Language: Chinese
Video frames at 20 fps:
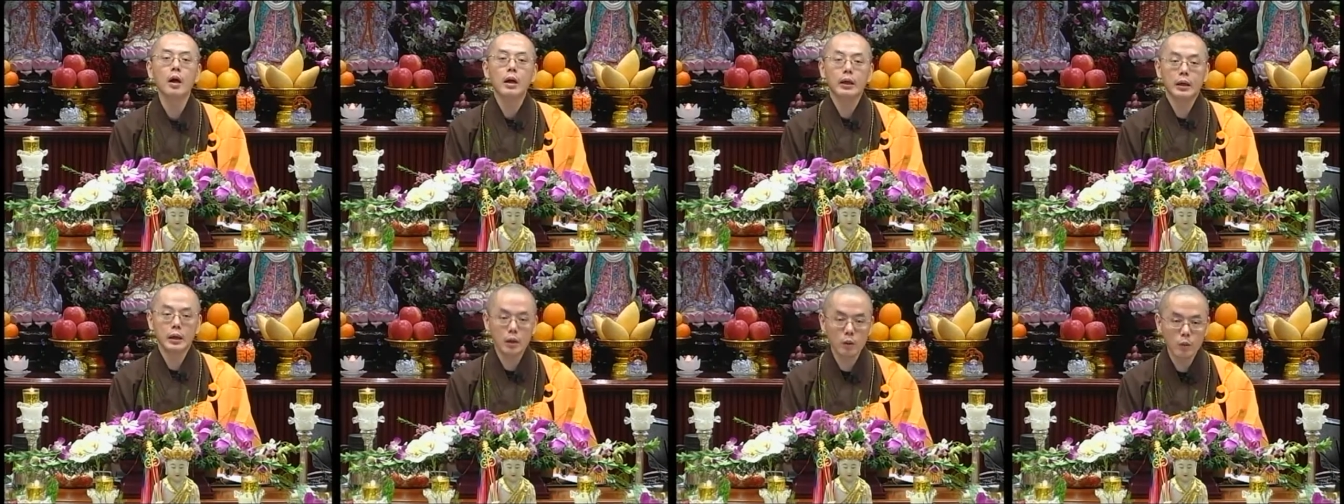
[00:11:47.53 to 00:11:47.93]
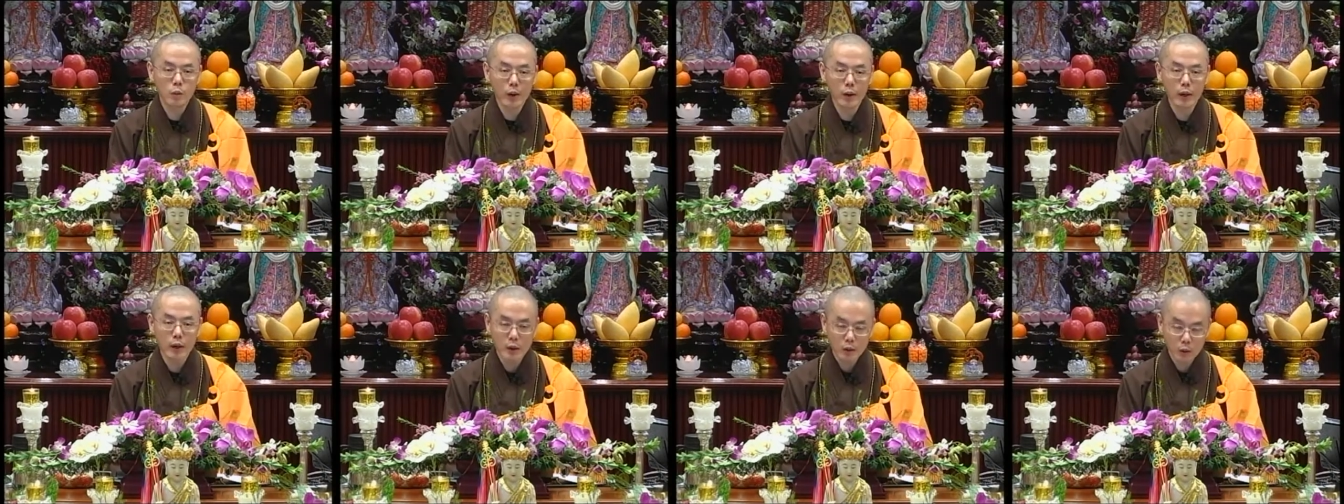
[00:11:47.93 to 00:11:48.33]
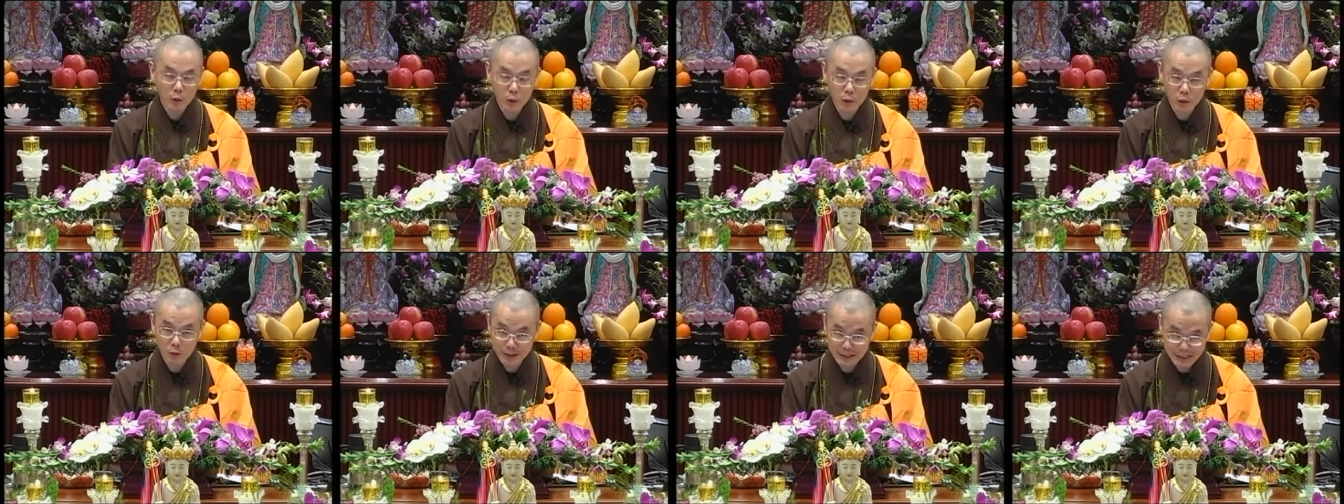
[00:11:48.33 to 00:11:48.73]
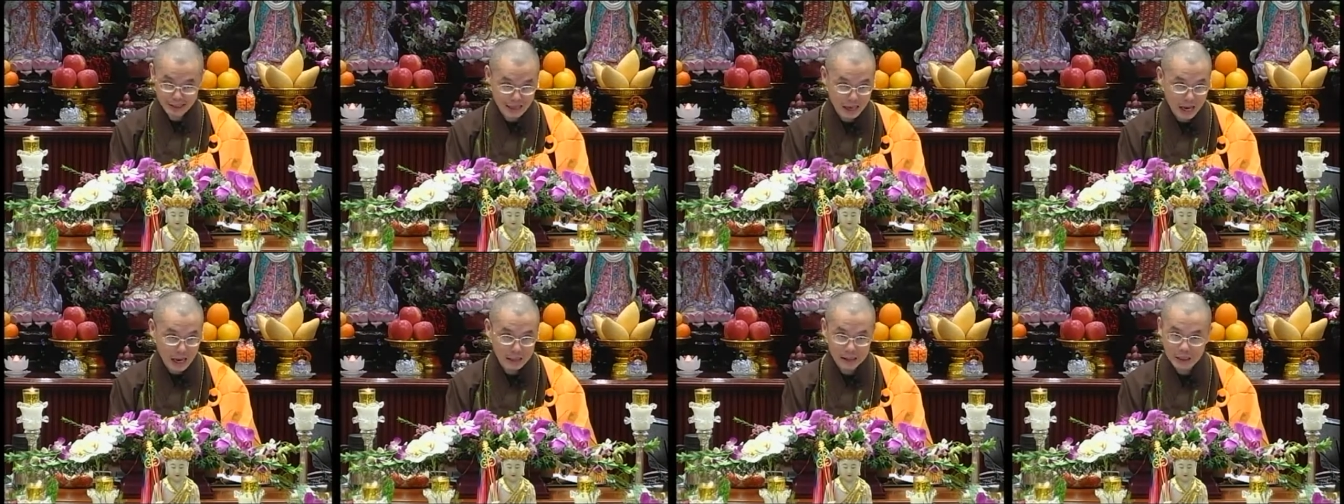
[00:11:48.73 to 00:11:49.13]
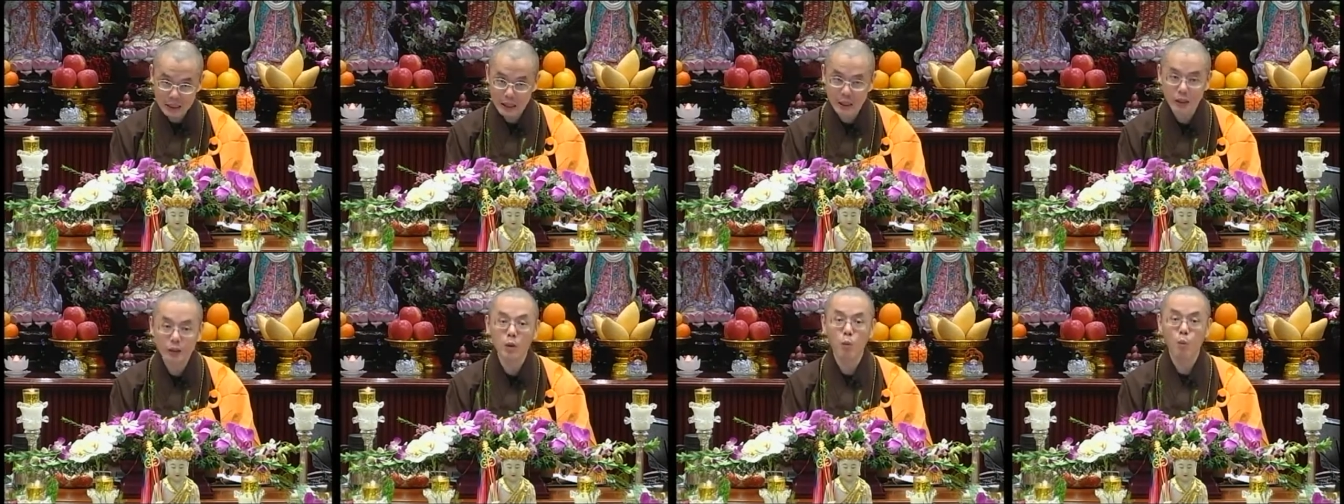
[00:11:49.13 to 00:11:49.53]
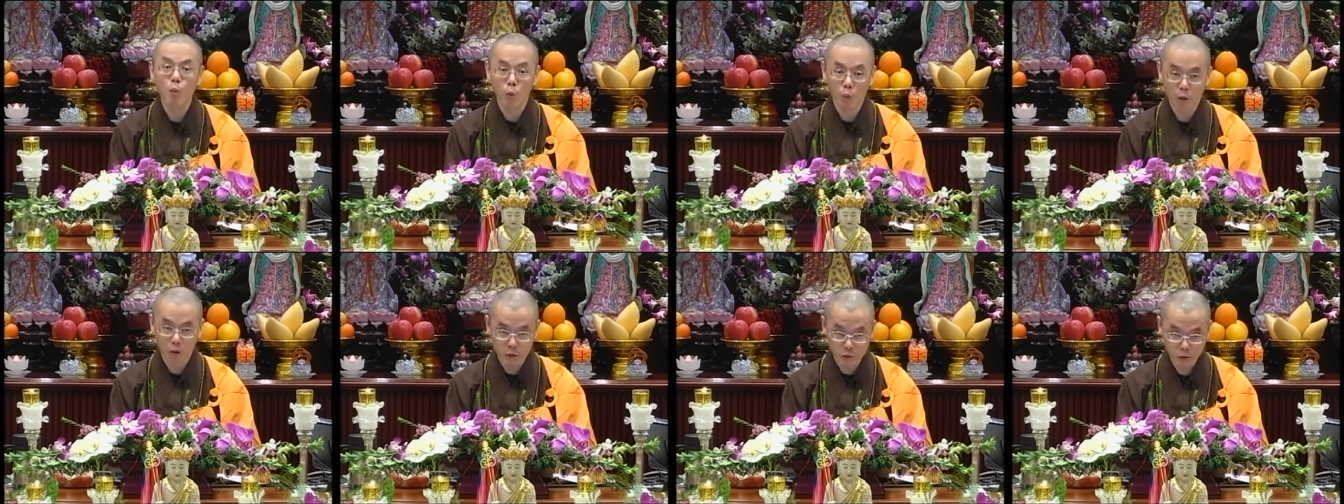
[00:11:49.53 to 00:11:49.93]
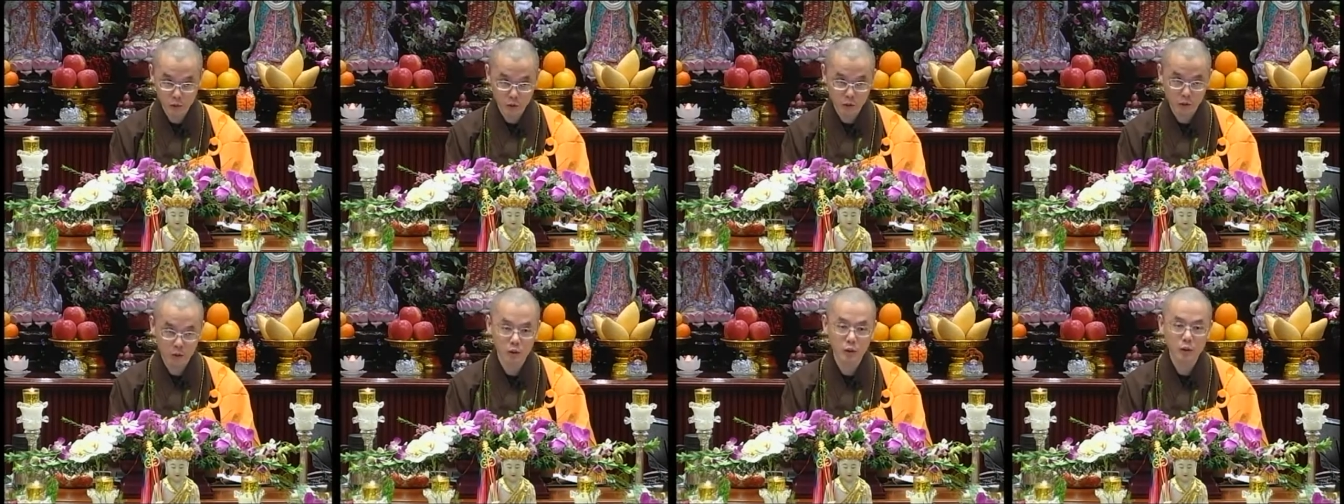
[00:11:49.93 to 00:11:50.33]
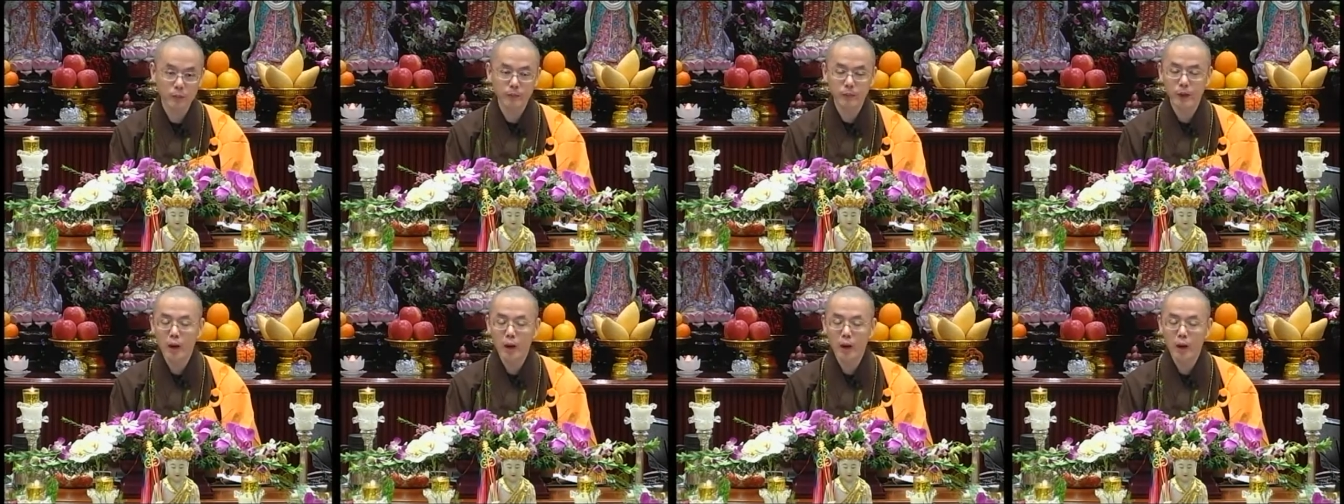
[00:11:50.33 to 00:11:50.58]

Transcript: 因为都有强烈的我执。